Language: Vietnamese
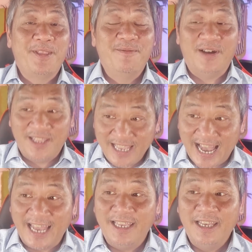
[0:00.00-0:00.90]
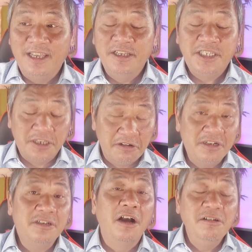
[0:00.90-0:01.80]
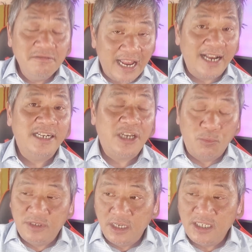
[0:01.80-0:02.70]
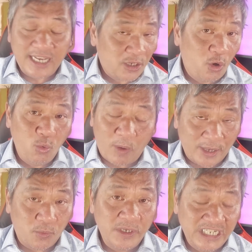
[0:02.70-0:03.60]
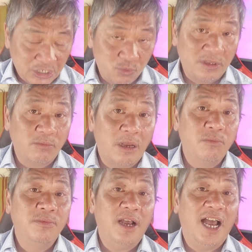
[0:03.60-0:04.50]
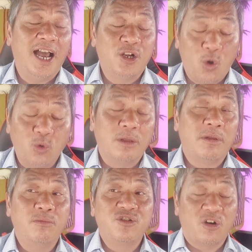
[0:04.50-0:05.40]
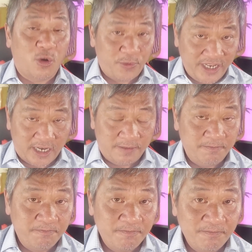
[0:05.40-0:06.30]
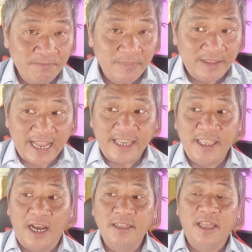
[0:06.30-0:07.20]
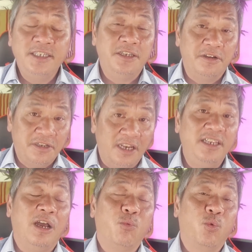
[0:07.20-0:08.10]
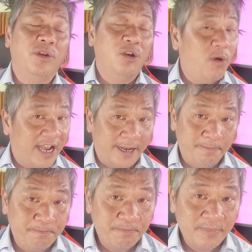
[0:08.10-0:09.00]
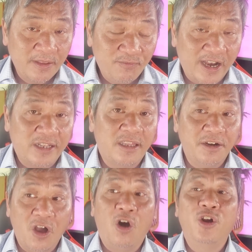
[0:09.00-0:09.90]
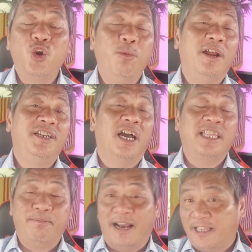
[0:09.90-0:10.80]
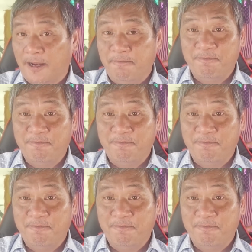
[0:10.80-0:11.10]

Và thứ hai, sự cứng rắn trong chính sách đối ngoại của cựu tổng thống à, cố tổng thống Ronald Reagan đã dẫn tới sự kính trọng của nữ hoàng Anh. Và từ đó đôi bên trở thành bạn thân.